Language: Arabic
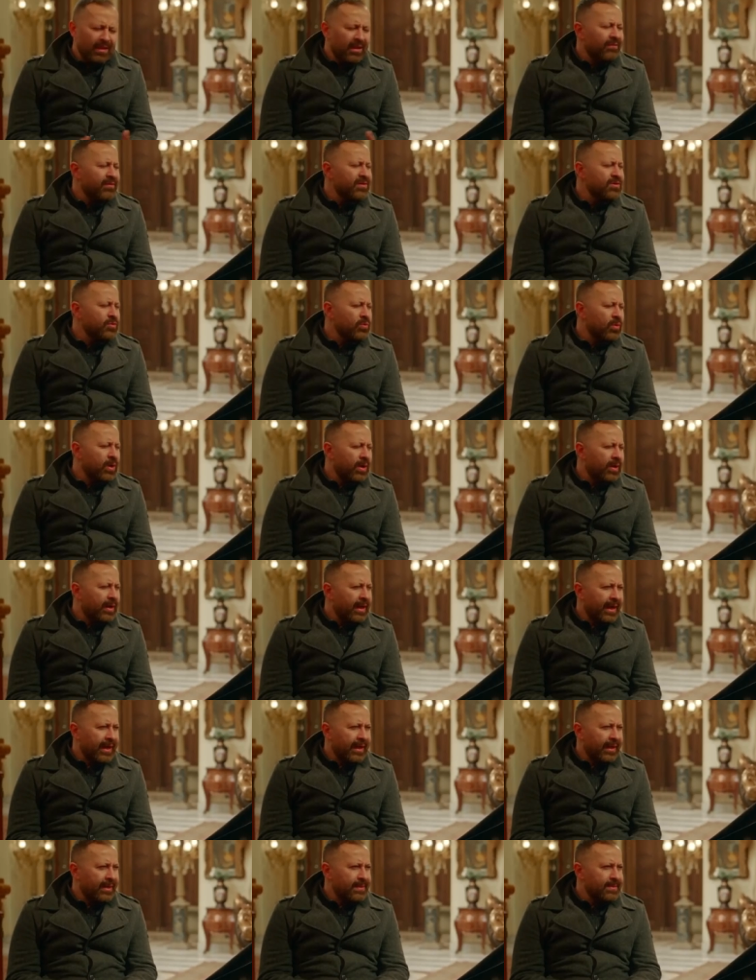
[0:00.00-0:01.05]
لا فزورة ولا
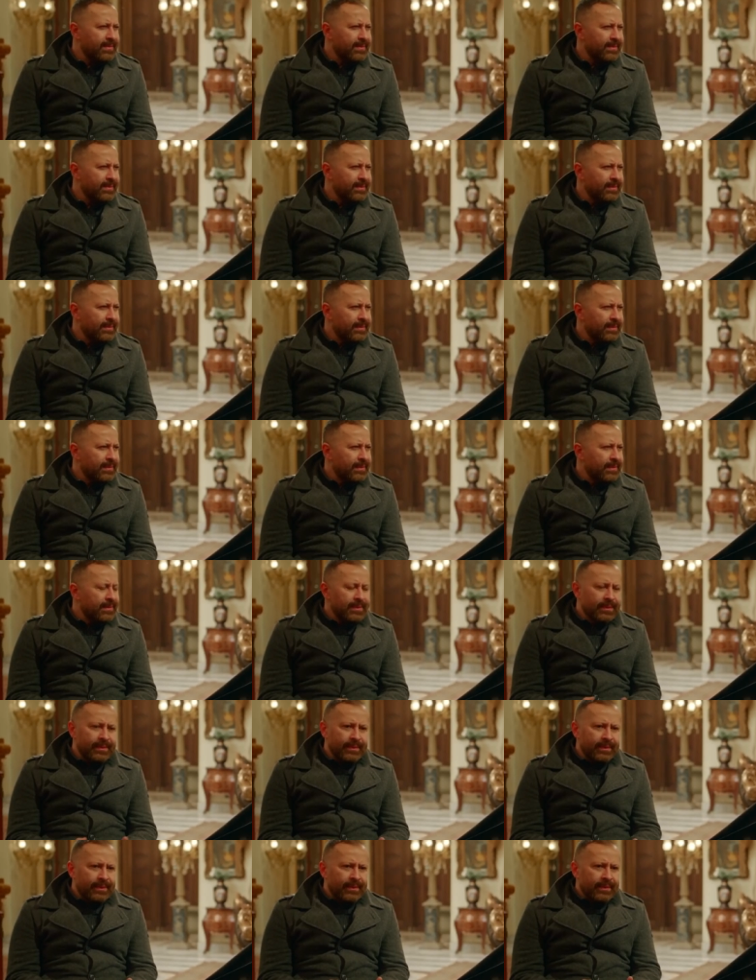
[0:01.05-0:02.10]
حاجة
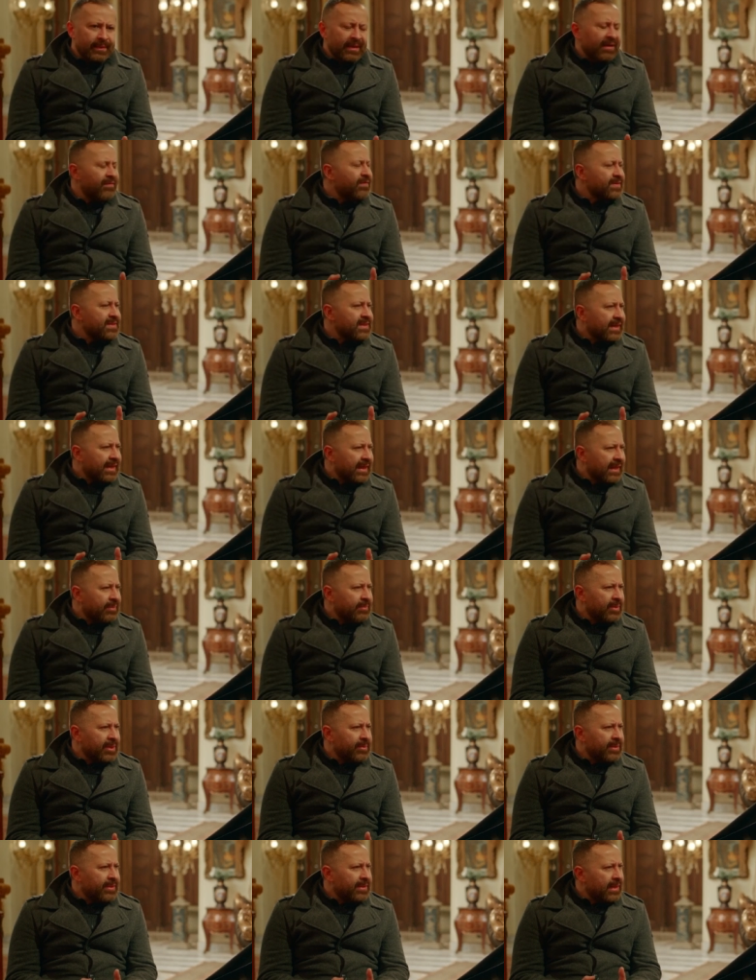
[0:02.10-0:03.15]
نفذ الكلام
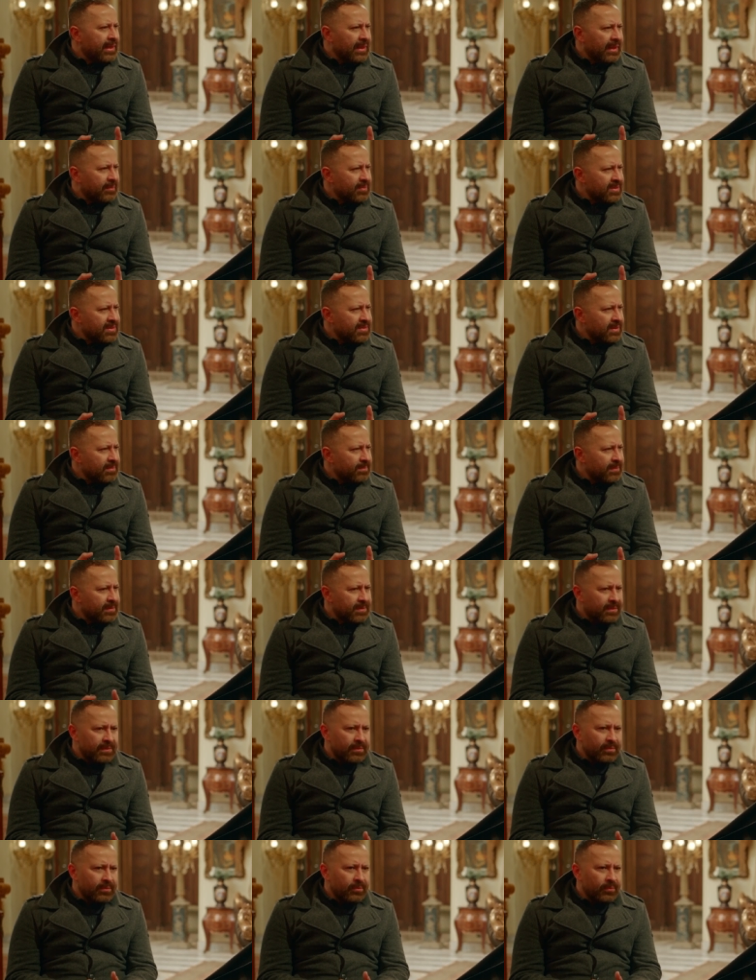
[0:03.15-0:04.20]
اللي بيتقال لك بالظبط
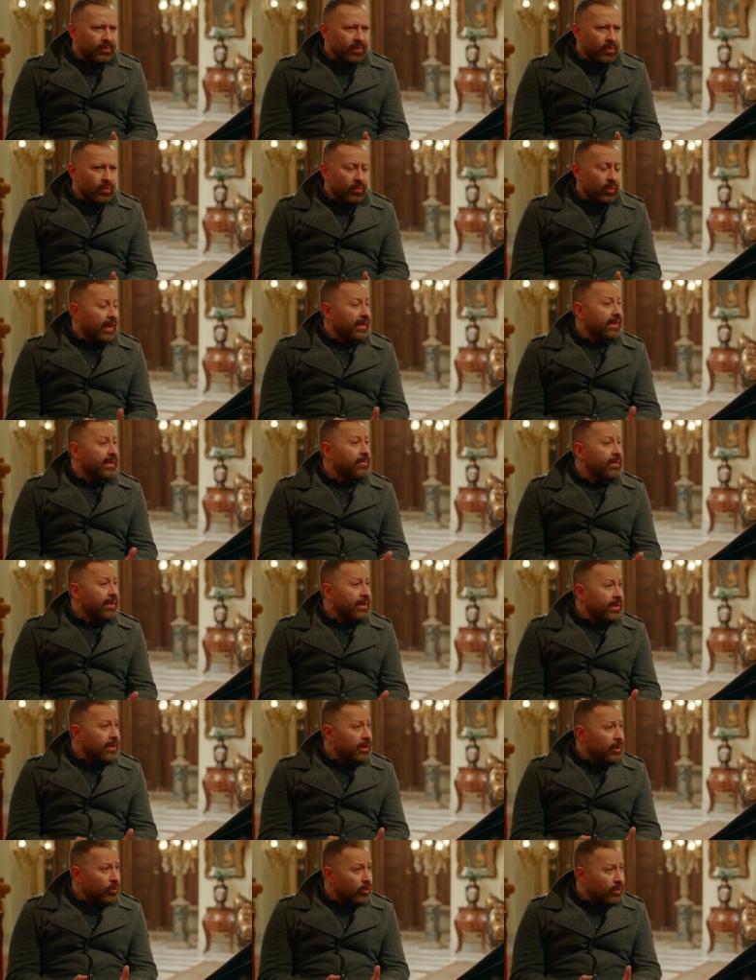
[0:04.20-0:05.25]
واعتبر
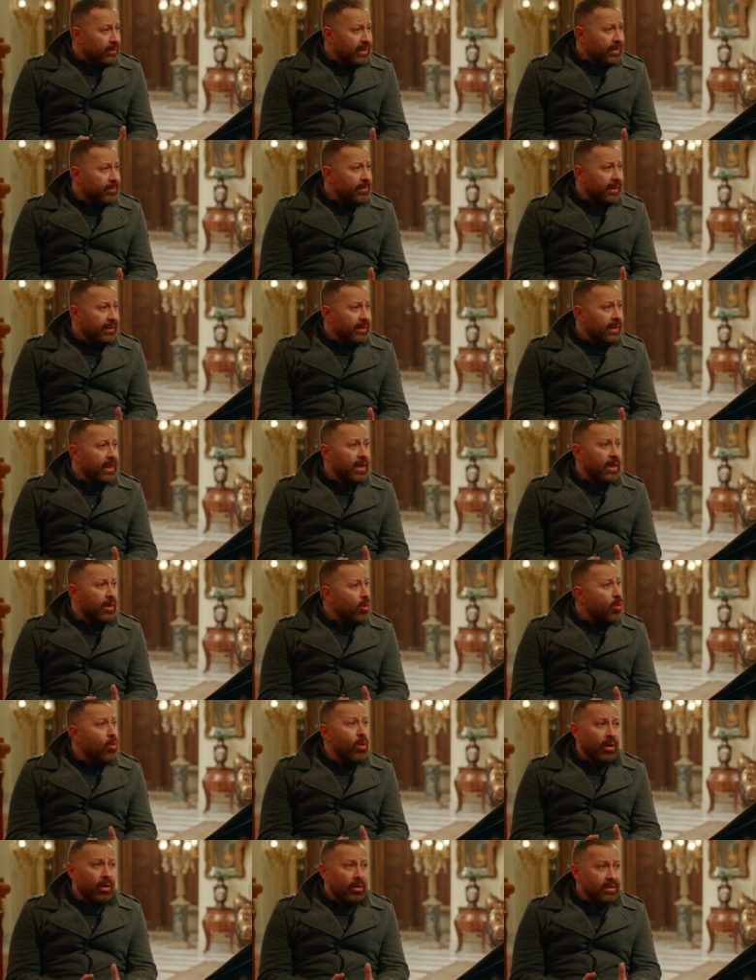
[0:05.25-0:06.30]
ان اللي قدامك ده
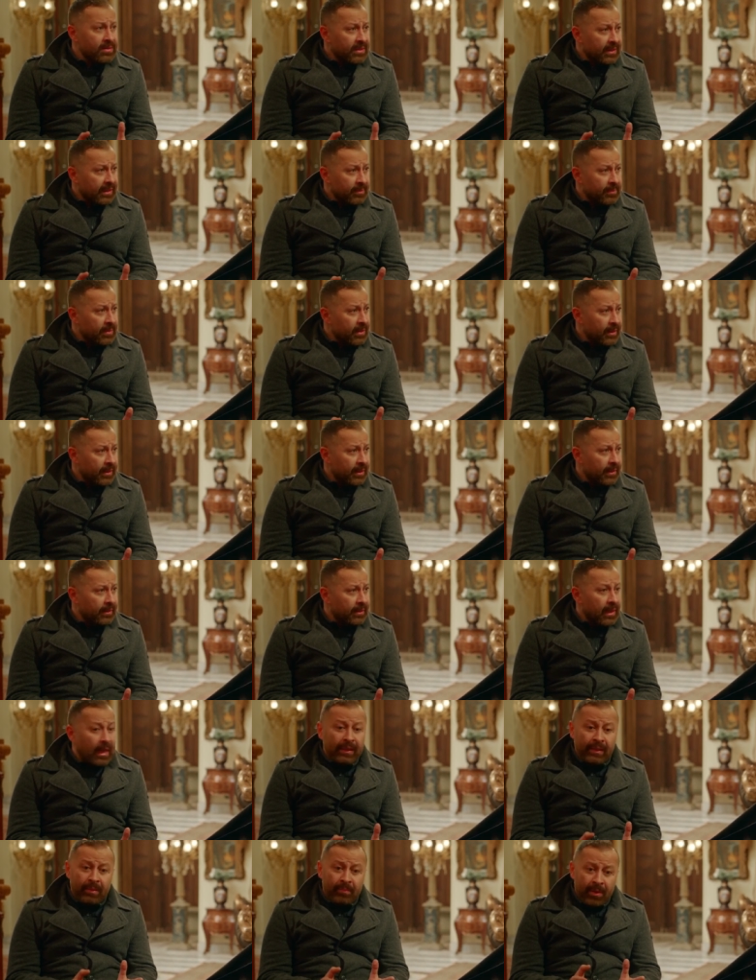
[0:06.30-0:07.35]
هو الراس الكبيرة
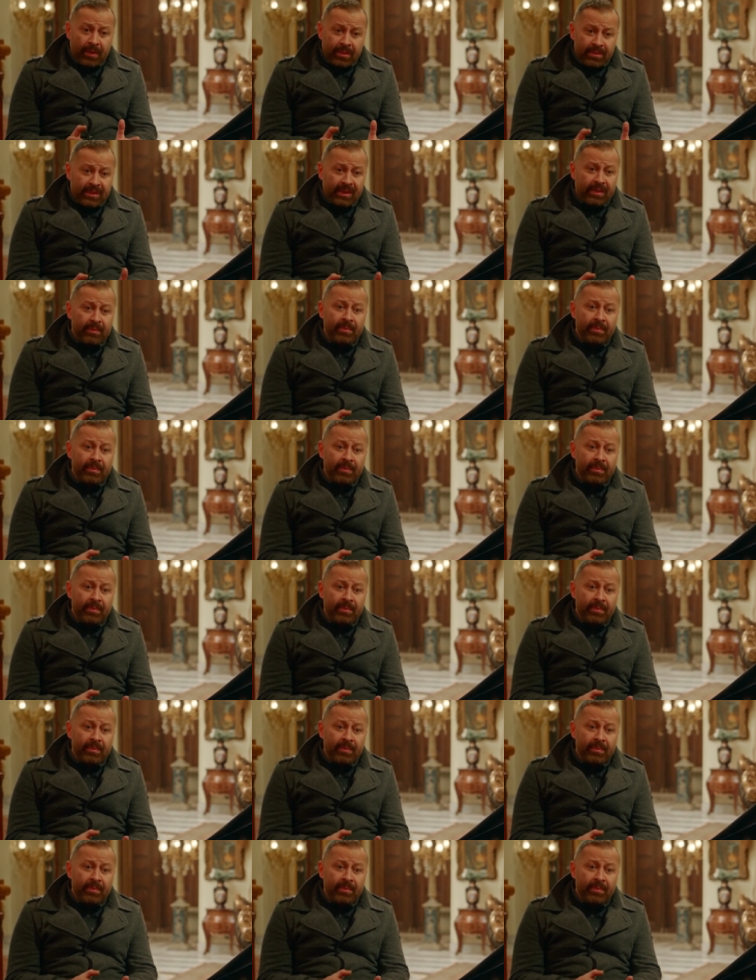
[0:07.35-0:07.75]
لحد ما الراس